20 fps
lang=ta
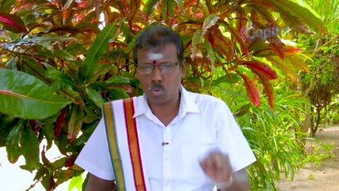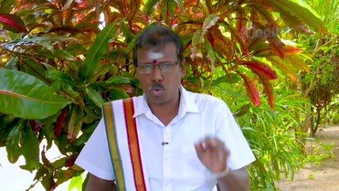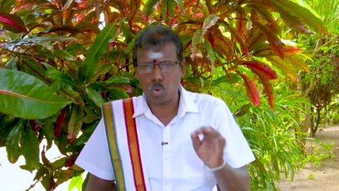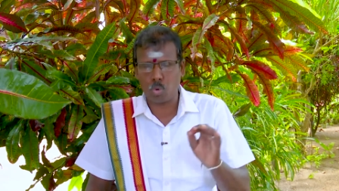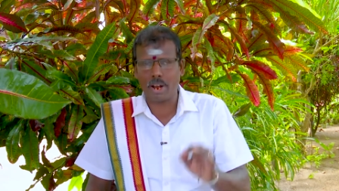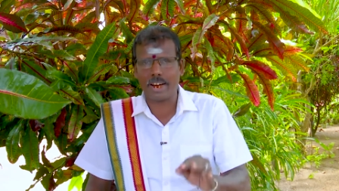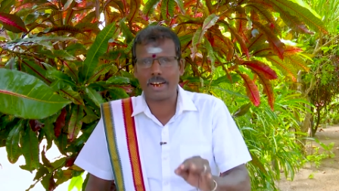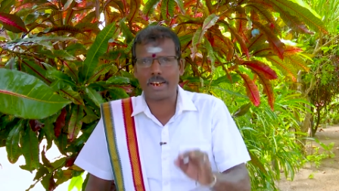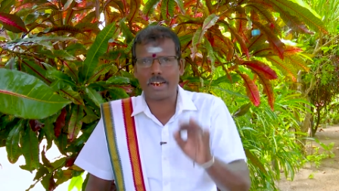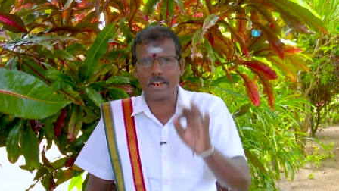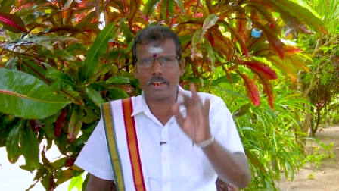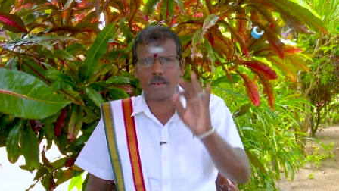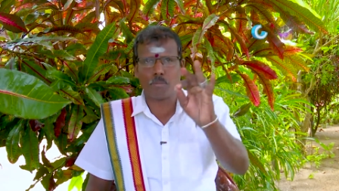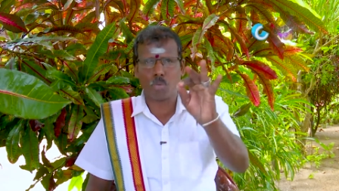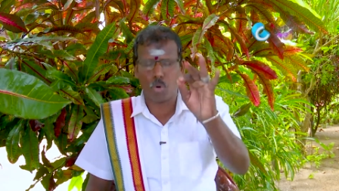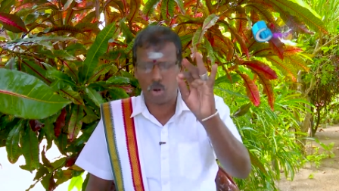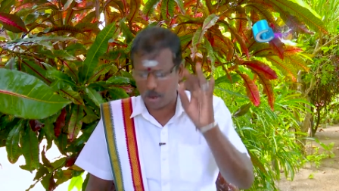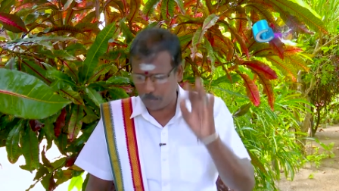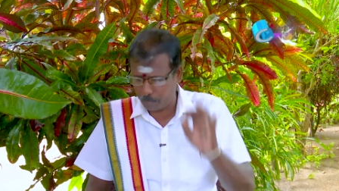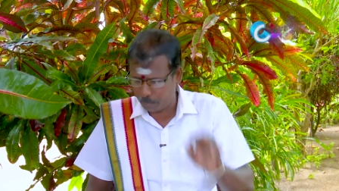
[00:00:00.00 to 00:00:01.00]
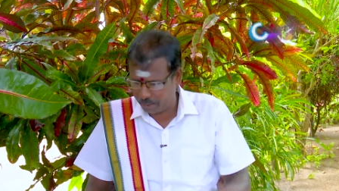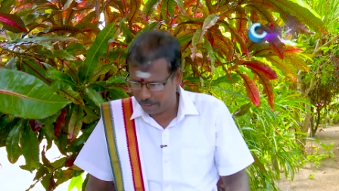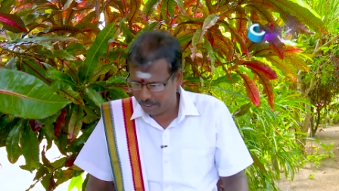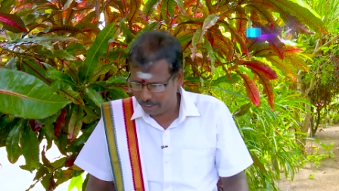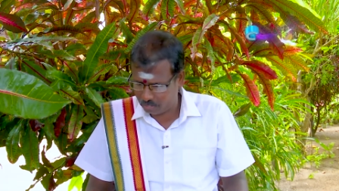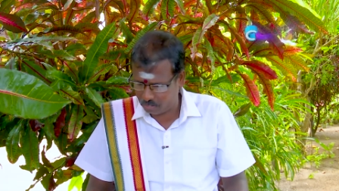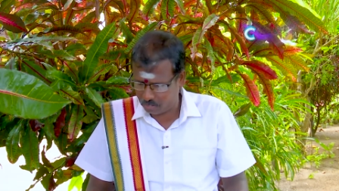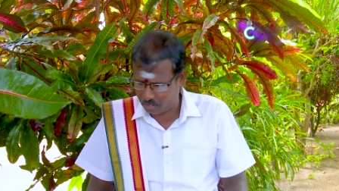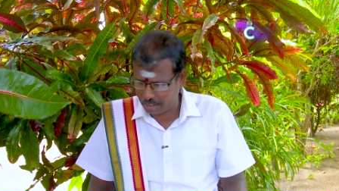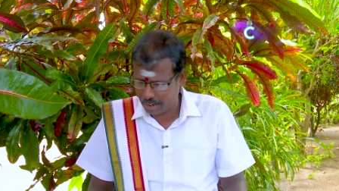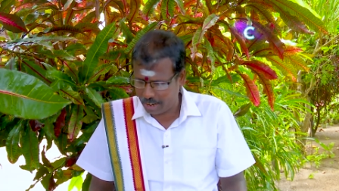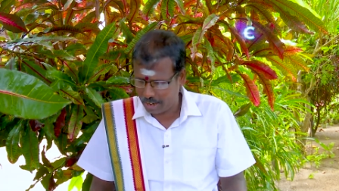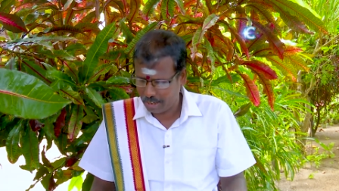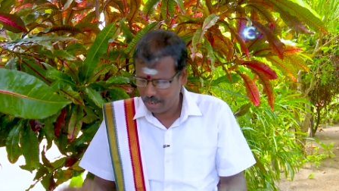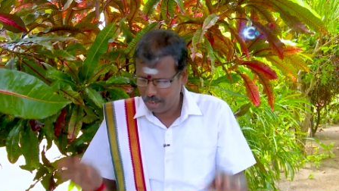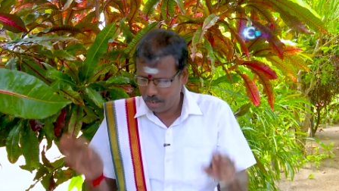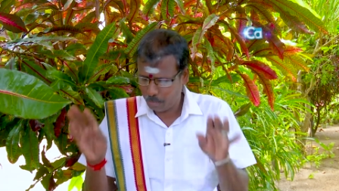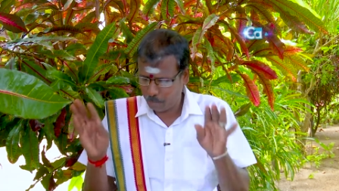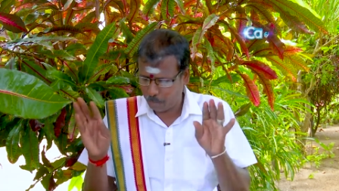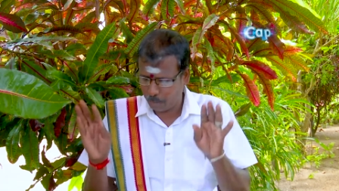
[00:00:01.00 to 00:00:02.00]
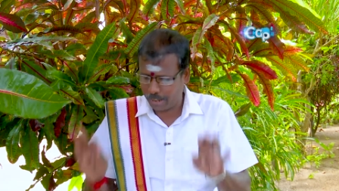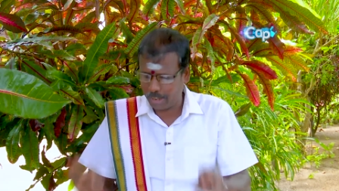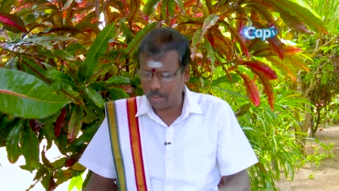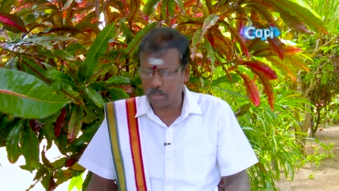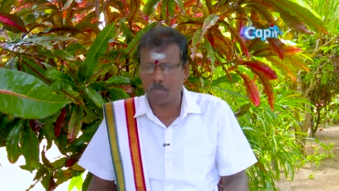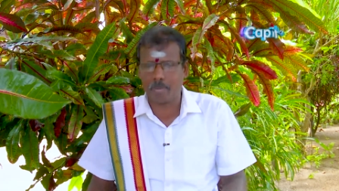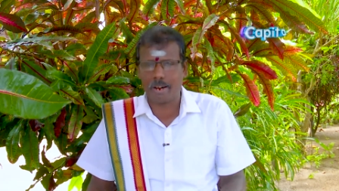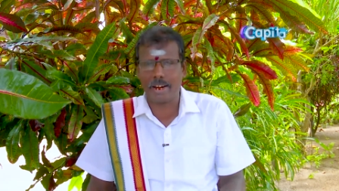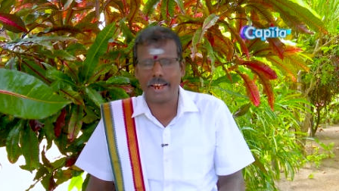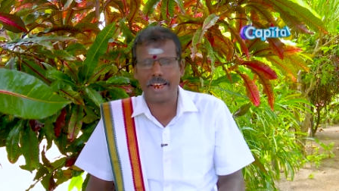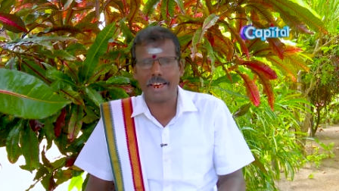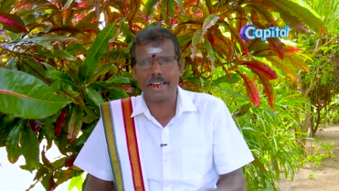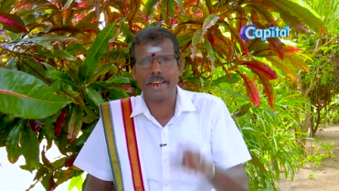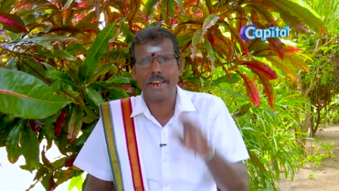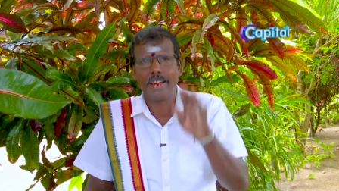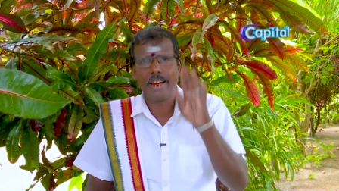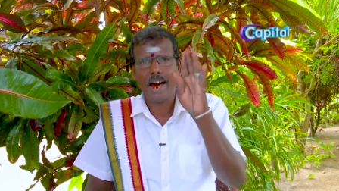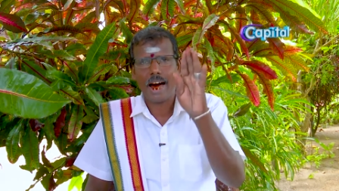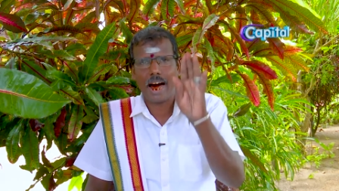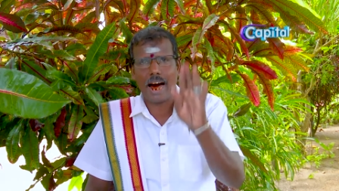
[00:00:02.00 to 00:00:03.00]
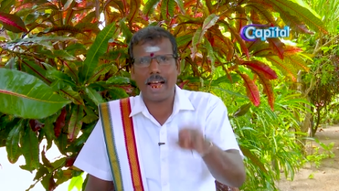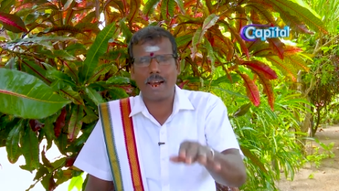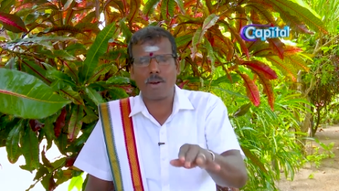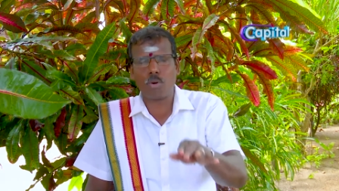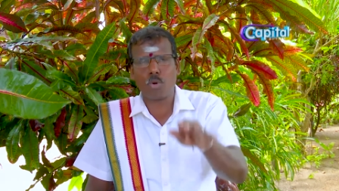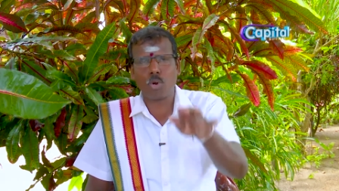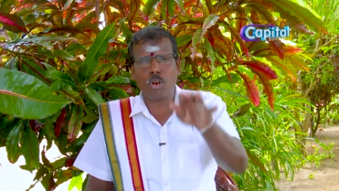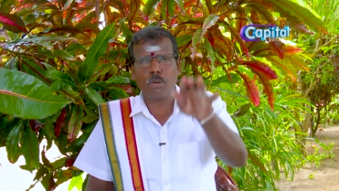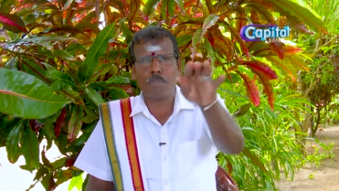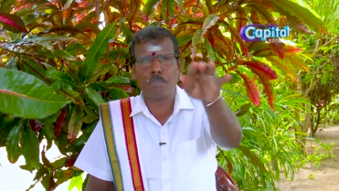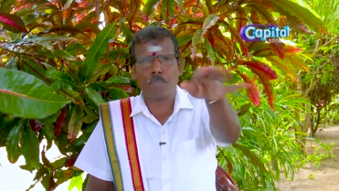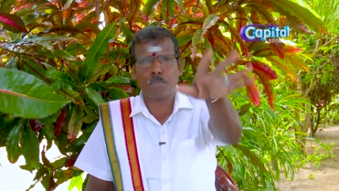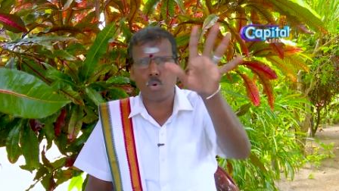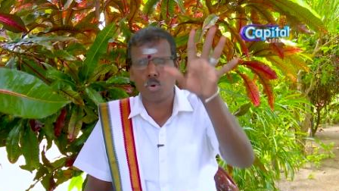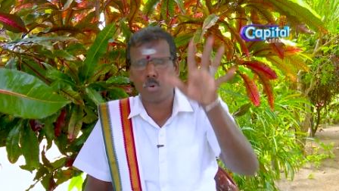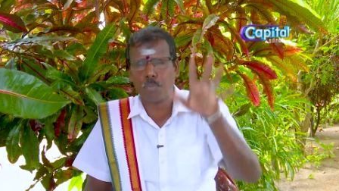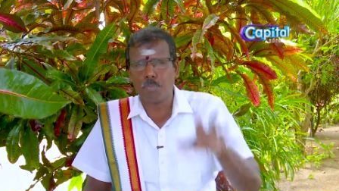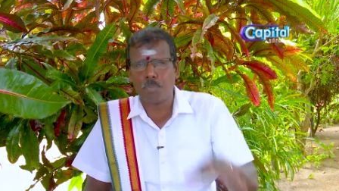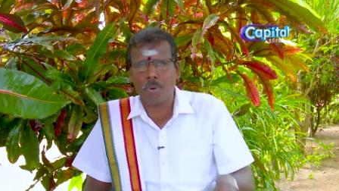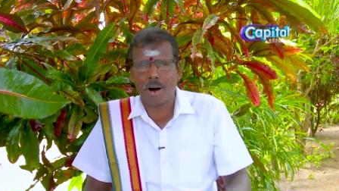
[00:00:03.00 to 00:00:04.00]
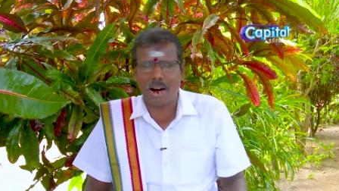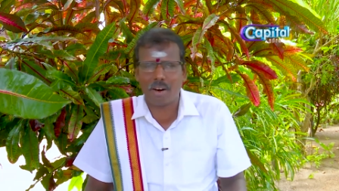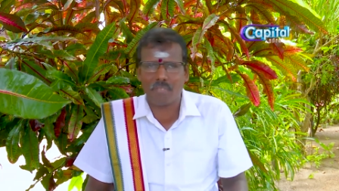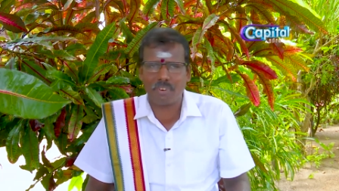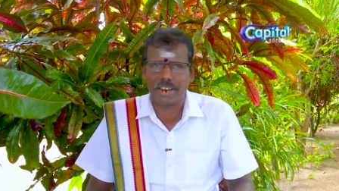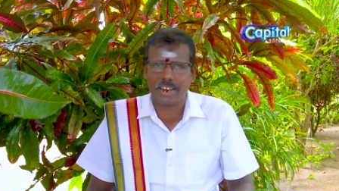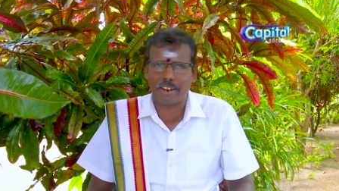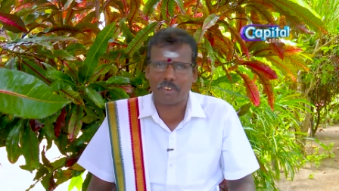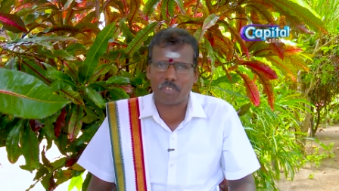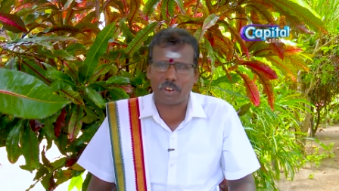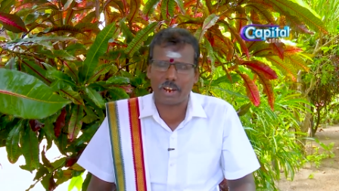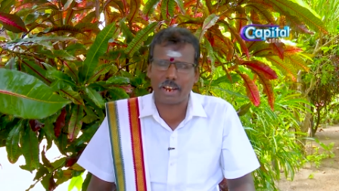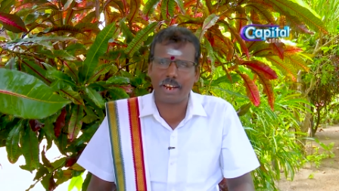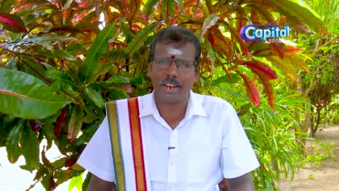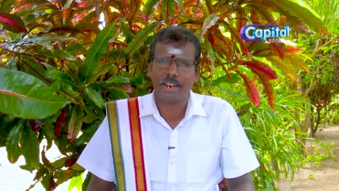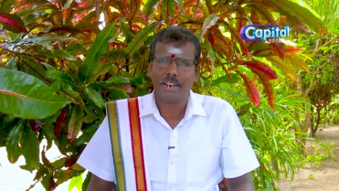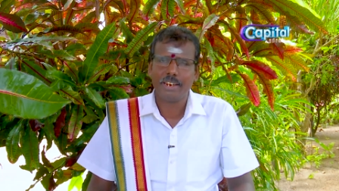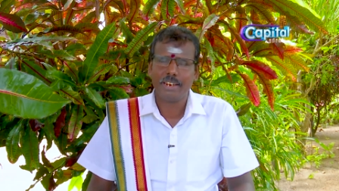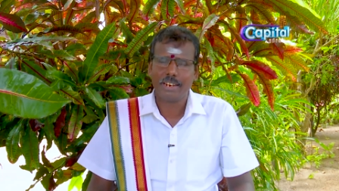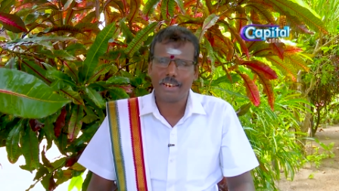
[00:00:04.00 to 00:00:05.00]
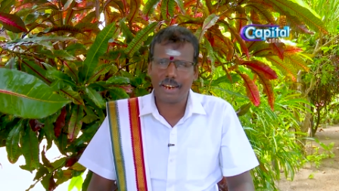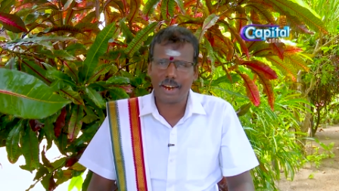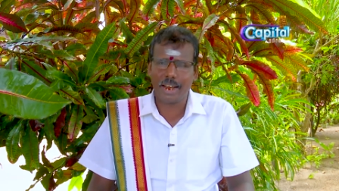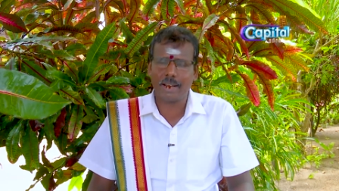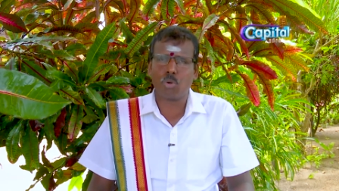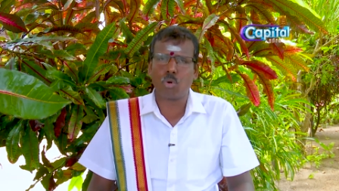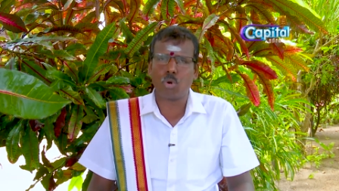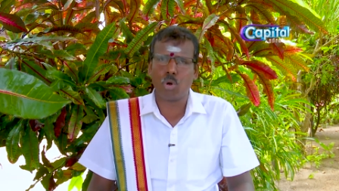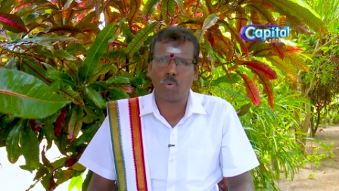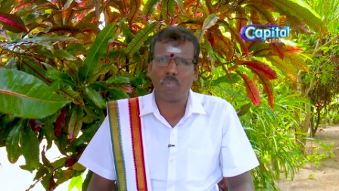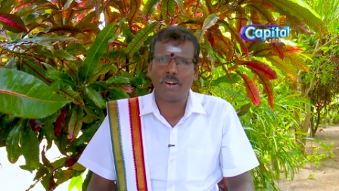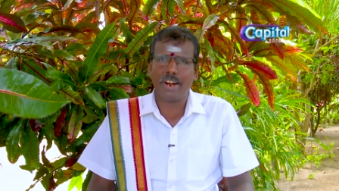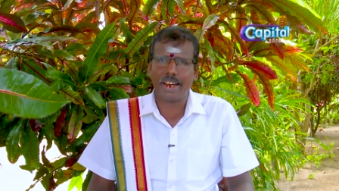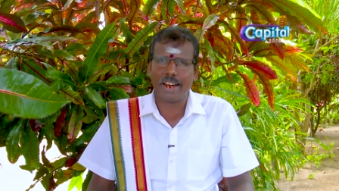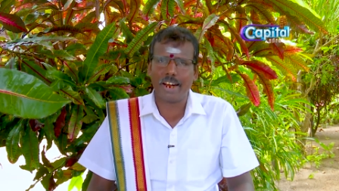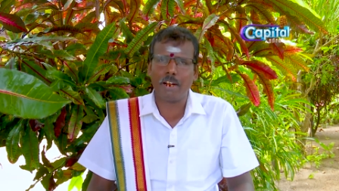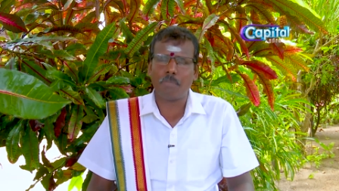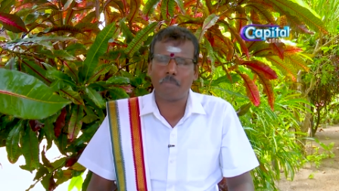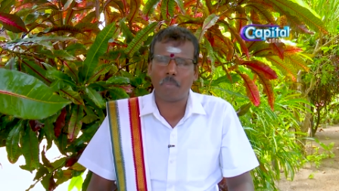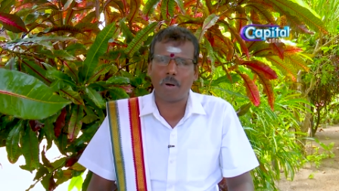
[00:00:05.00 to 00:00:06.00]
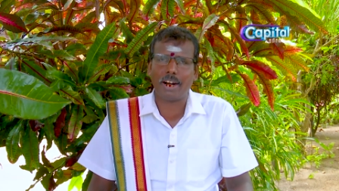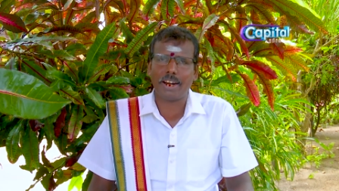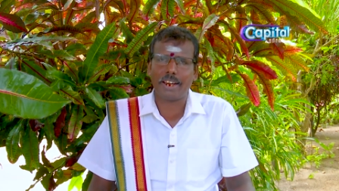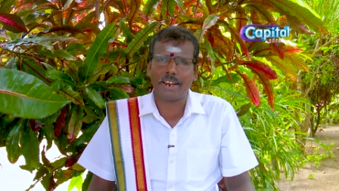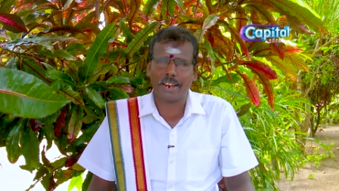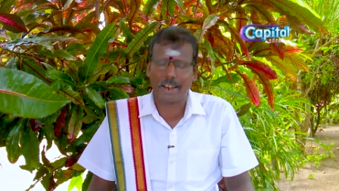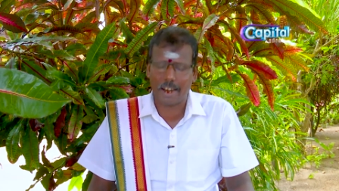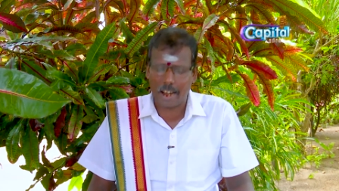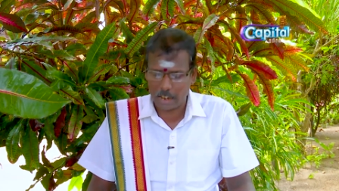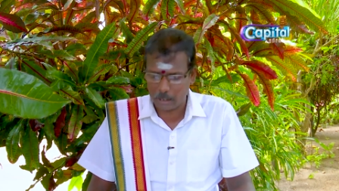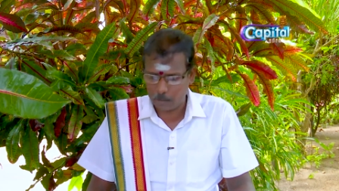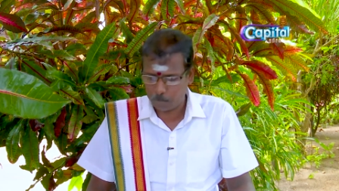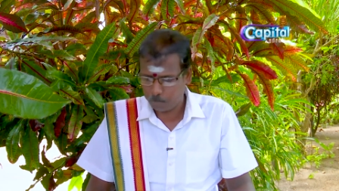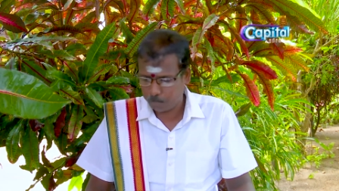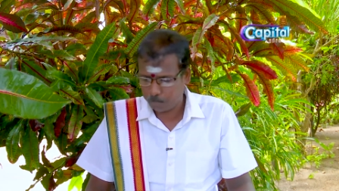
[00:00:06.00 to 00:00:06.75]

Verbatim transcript: குரக்கு முகம் நீத்த பழுமணி அல்குள் பூம்பாவை என்று இளங்கோவடிகள் பாடுகிறார்